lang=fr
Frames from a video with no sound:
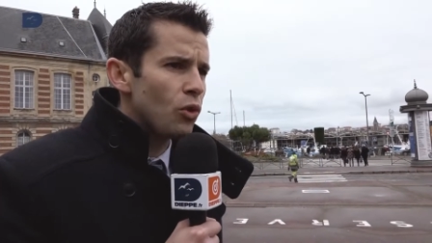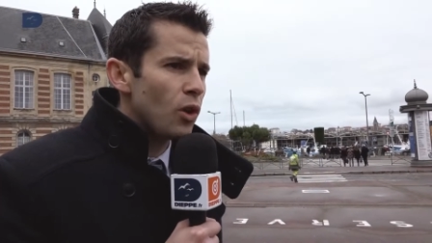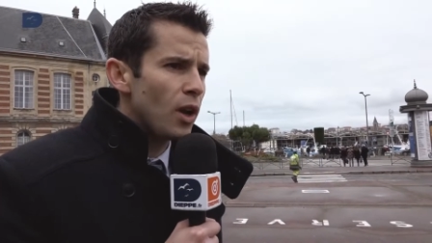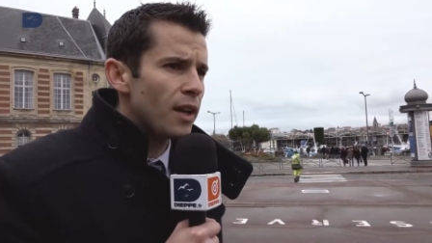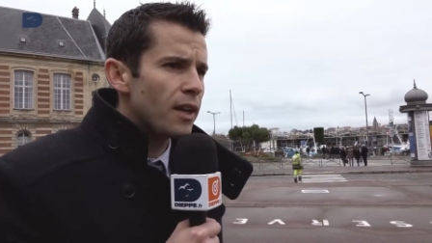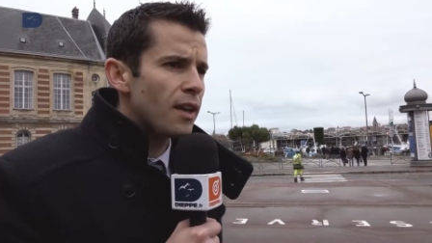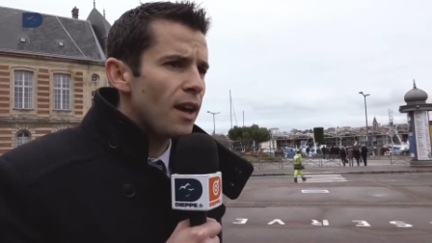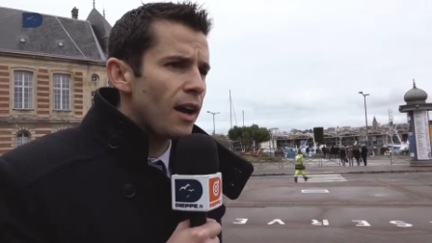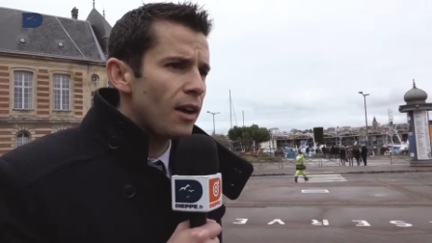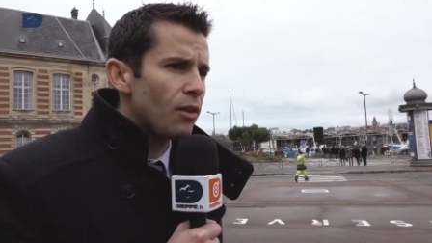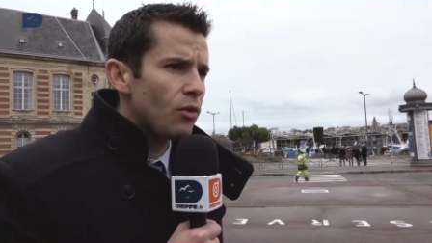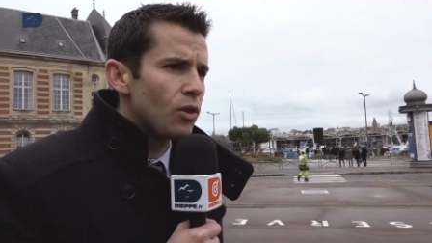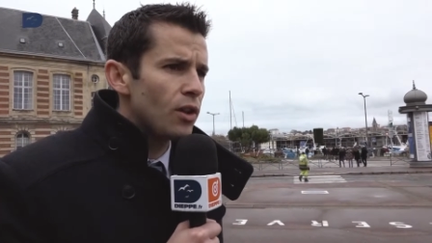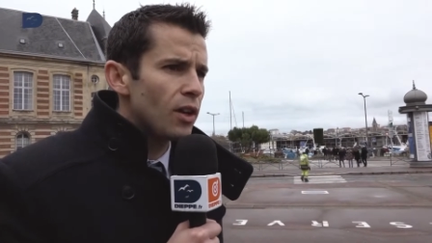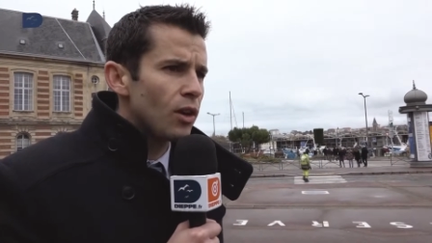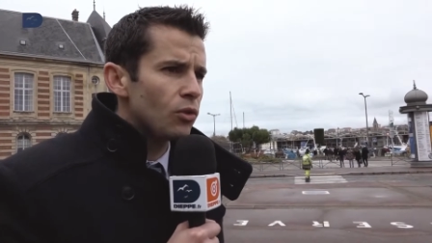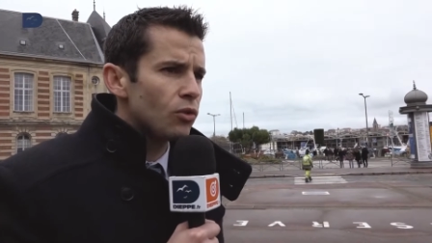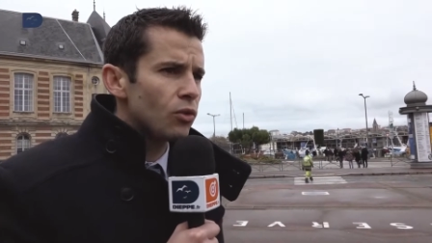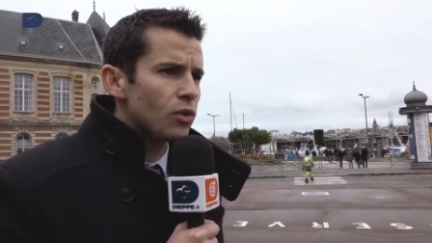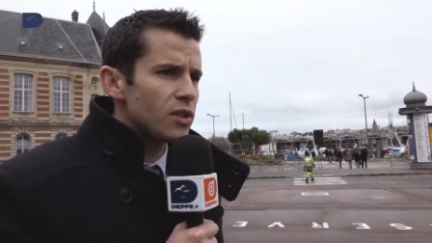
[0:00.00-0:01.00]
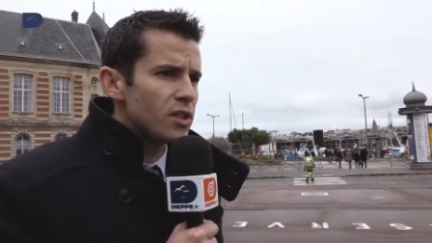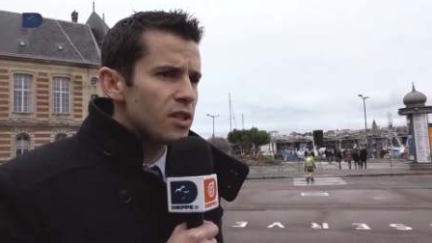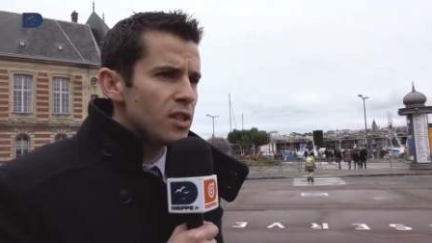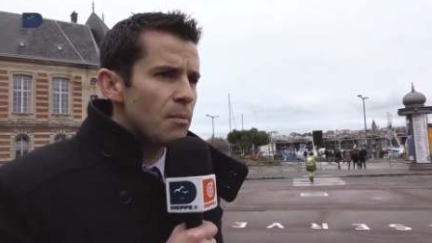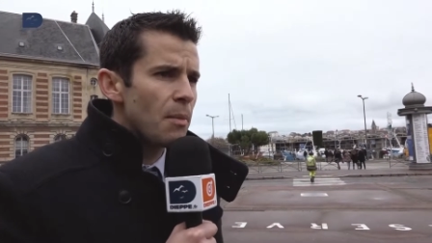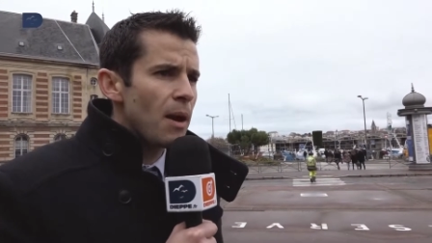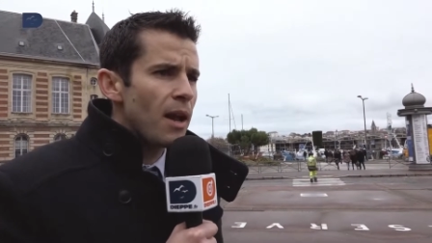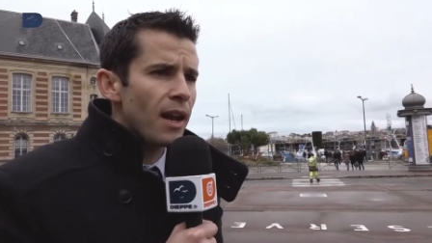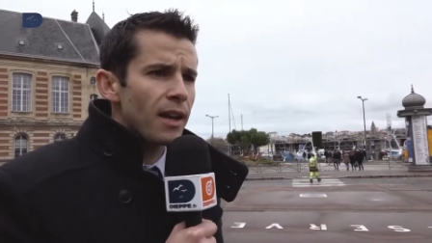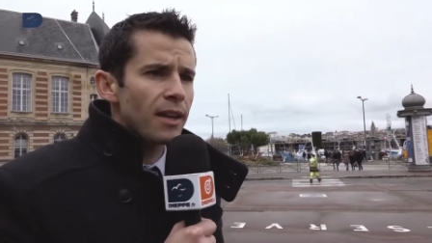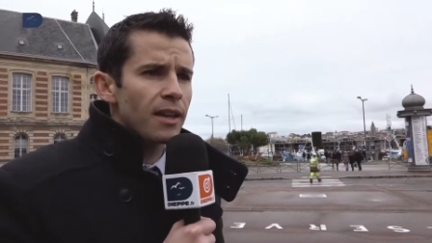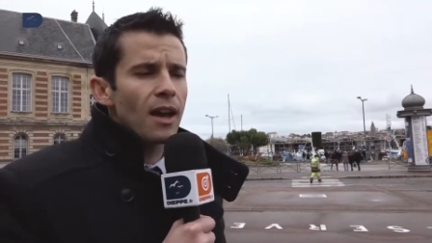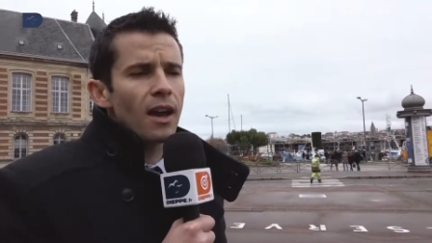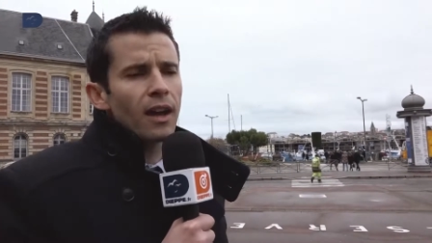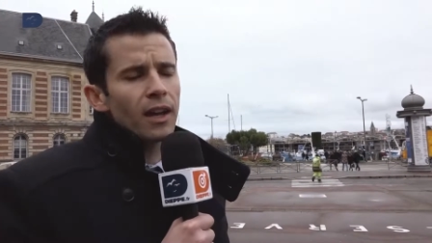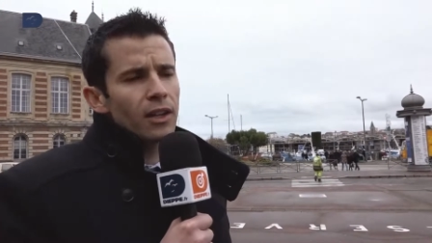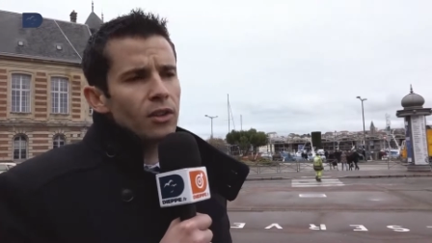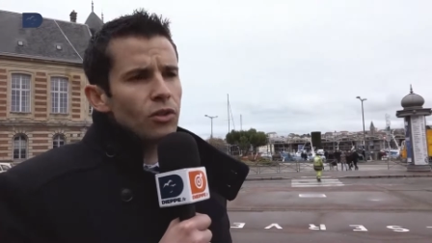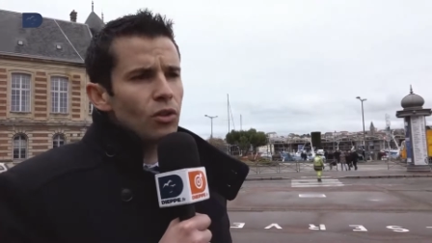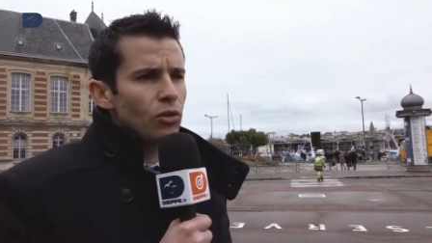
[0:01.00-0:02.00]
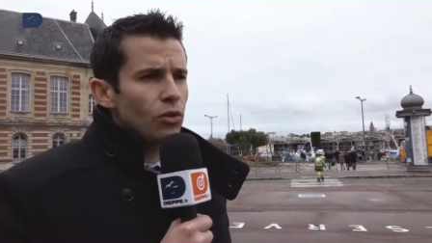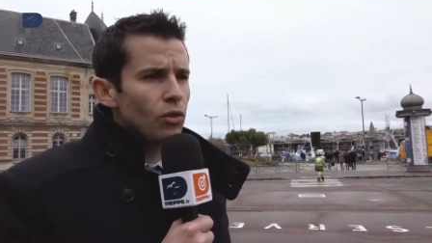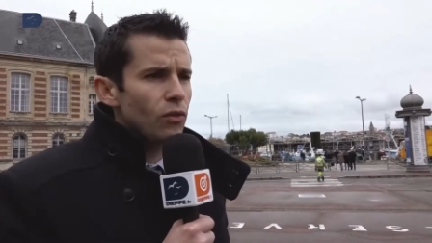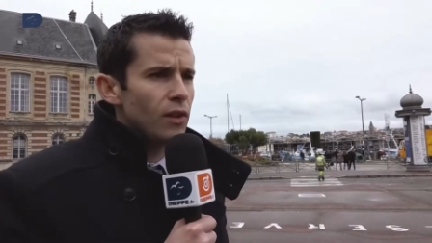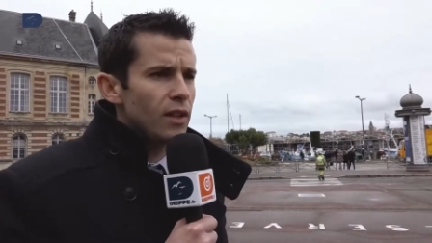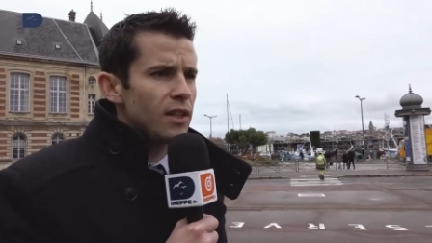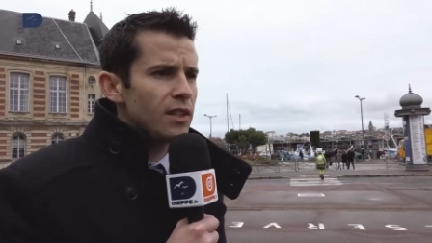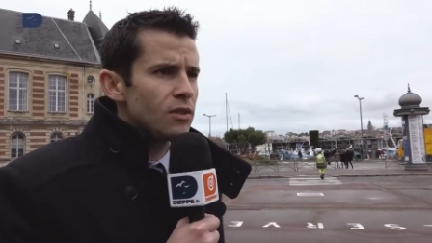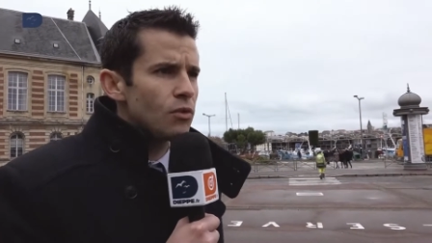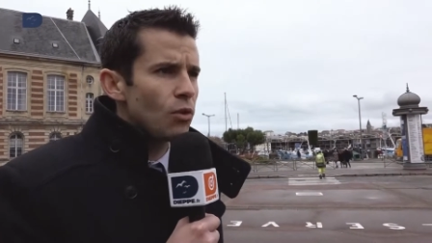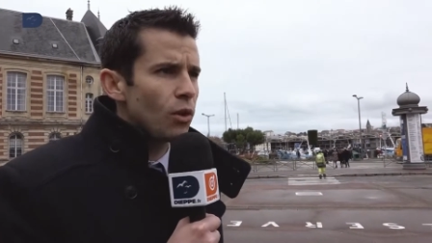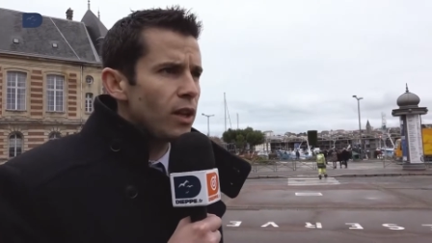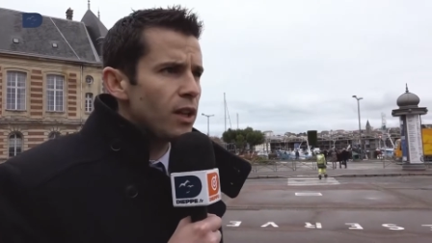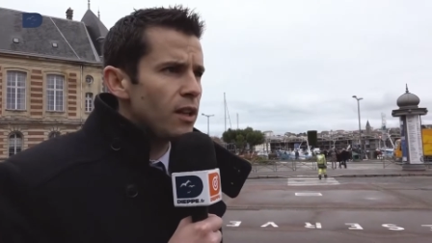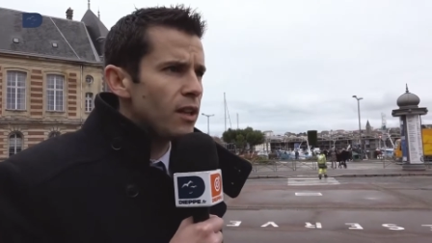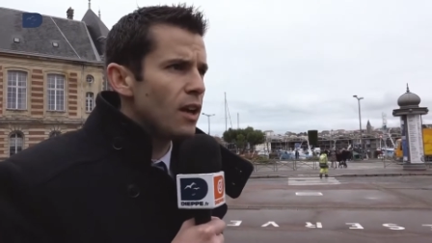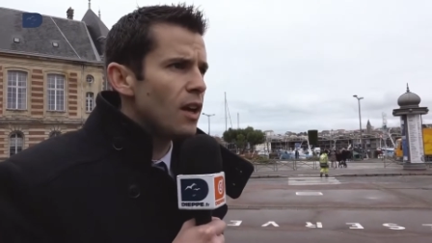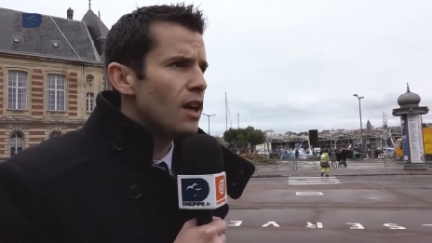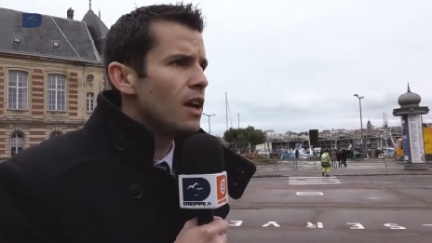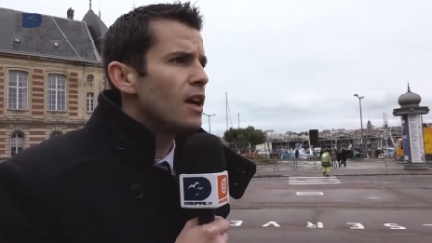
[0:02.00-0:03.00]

de la gare et le lien entre le cinéma, la gare et le cœur de ville historique.